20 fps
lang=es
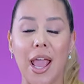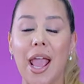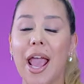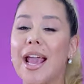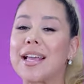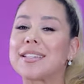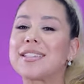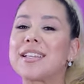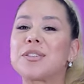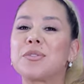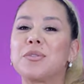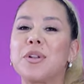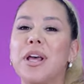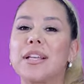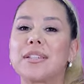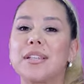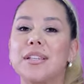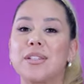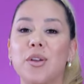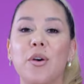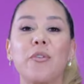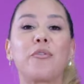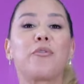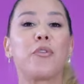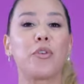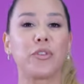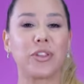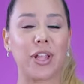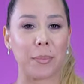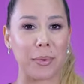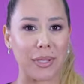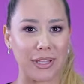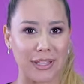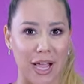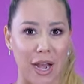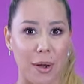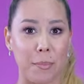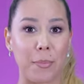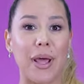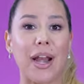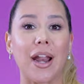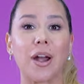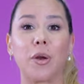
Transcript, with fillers: Esta es una decisión fundamental para